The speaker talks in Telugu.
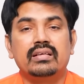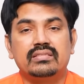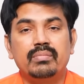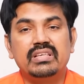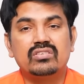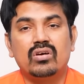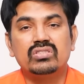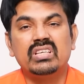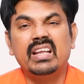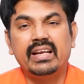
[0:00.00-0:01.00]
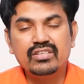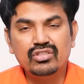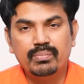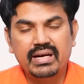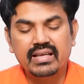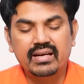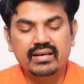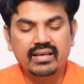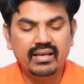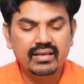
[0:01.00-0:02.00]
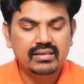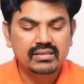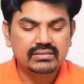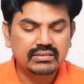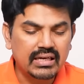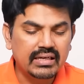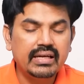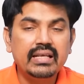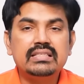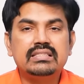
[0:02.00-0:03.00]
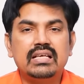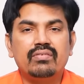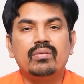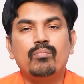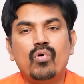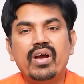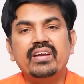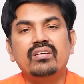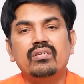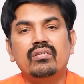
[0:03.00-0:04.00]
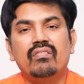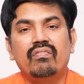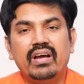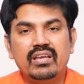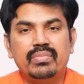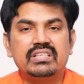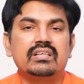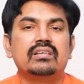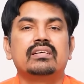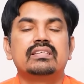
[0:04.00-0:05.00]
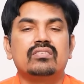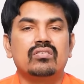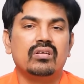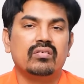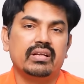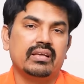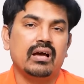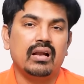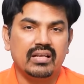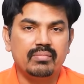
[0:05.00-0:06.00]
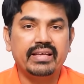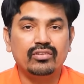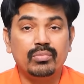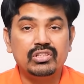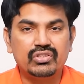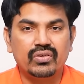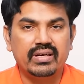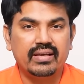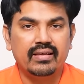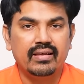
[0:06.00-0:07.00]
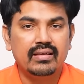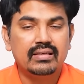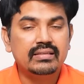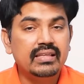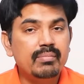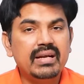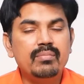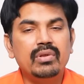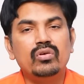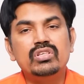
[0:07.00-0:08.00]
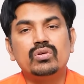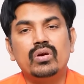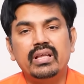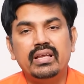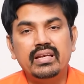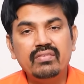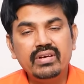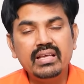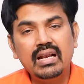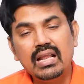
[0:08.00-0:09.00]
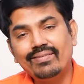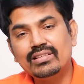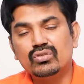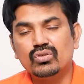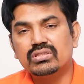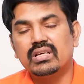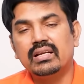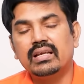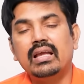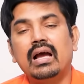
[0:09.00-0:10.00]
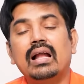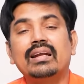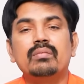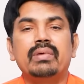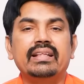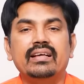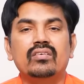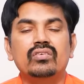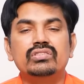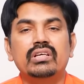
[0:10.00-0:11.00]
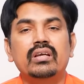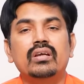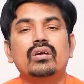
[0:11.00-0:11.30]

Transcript: ఎస్ఎంఈ స్టాక్స్ ఏ రేంజ్లో పడ్డాయంటే థర్టీ సెవెన్ పాయింట్ ఫైవ్ పర్సెంట్ డిస్కౌంట్లో ఉన్నాయి ఆల్ టైమ్ హైతో పోల్చుకుంటే దీన్ని బట్టి మీరు ఊహించుకోండి నిఫ్టీ లెవెల్స్ చూస్తానికి ఆల్ టైమ్ హై దగ్గర నుంచి